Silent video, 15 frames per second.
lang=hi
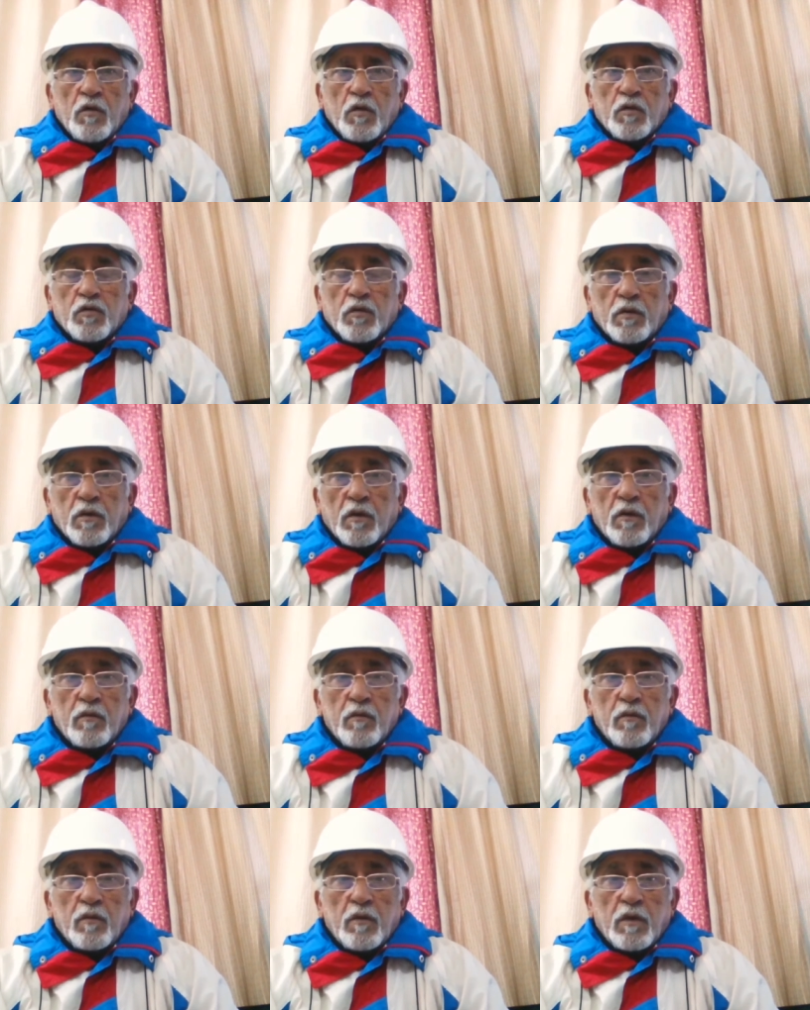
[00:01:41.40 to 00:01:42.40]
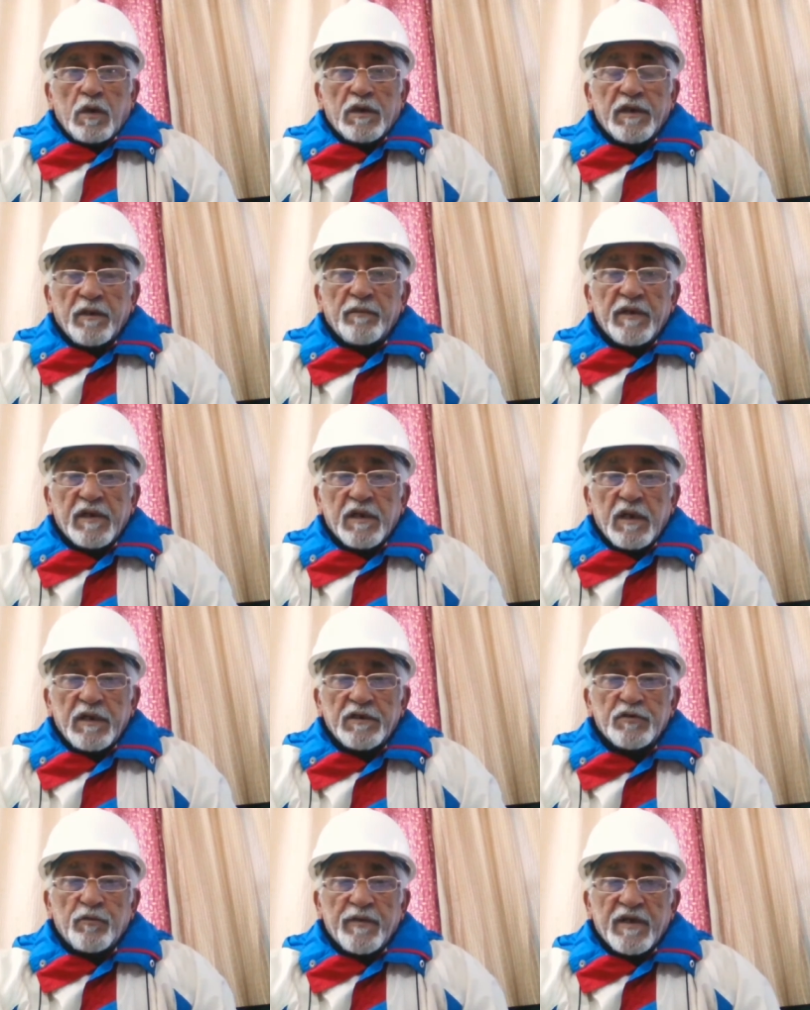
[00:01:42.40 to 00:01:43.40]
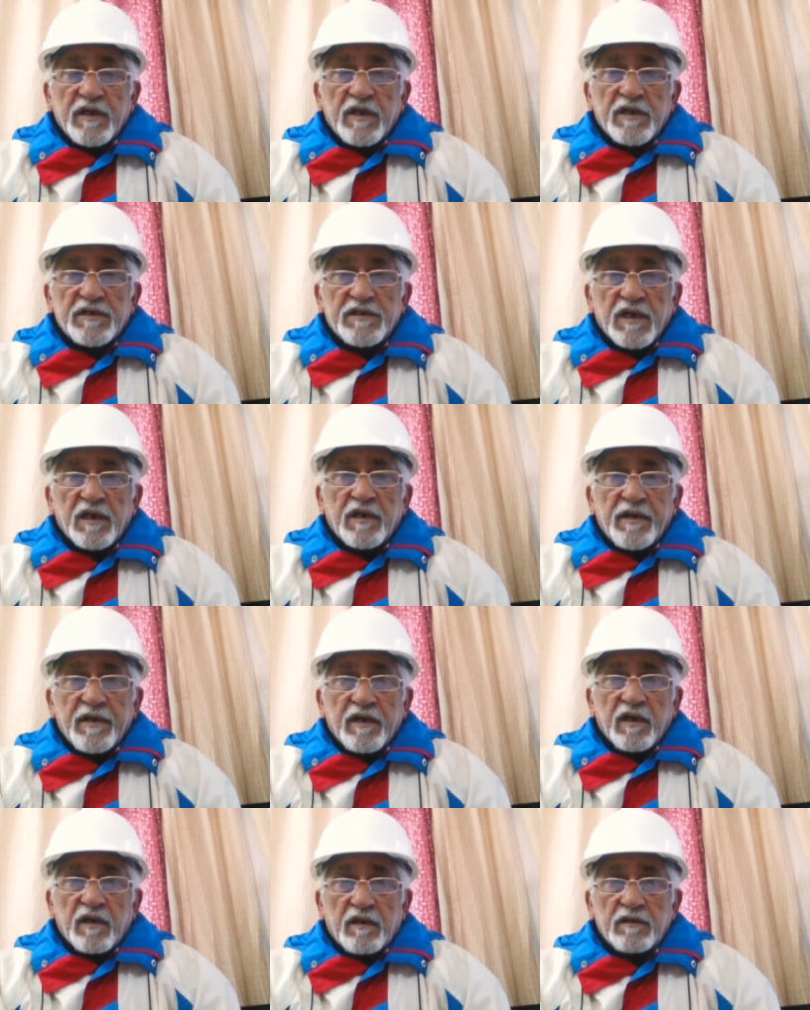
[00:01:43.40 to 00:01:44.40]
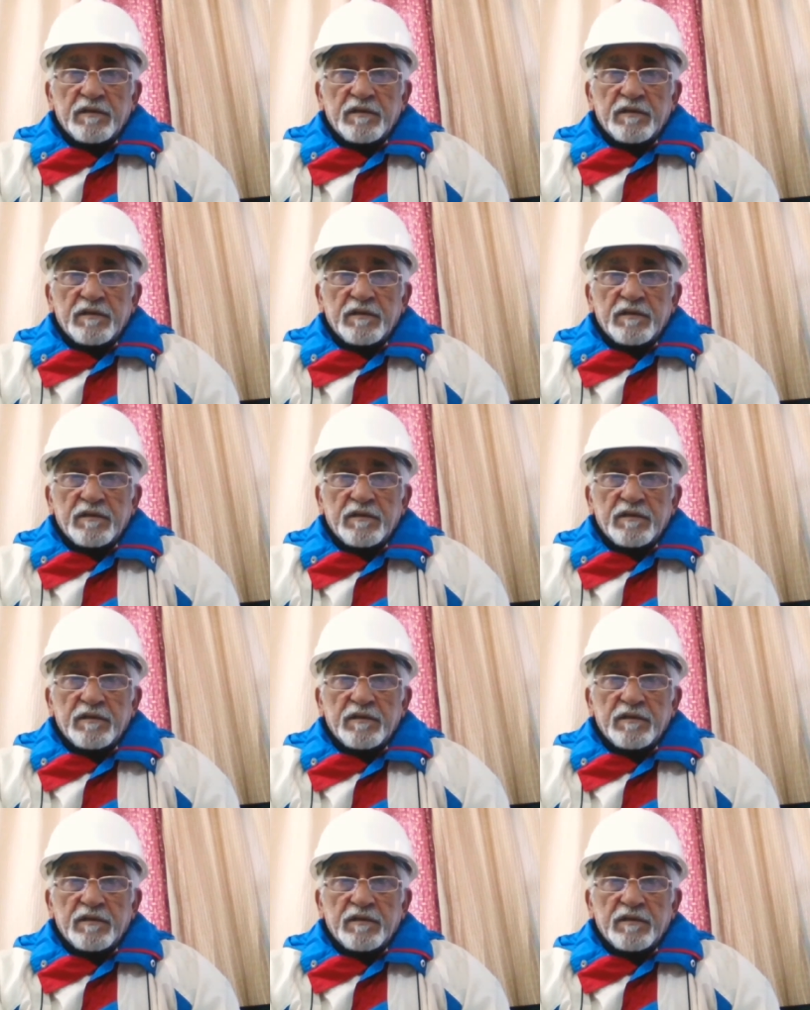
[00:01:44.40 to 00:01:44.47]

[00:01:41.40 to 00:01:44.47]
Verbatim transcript: तो अल्टीमेटली जो मैंने रिजल्ट निकाला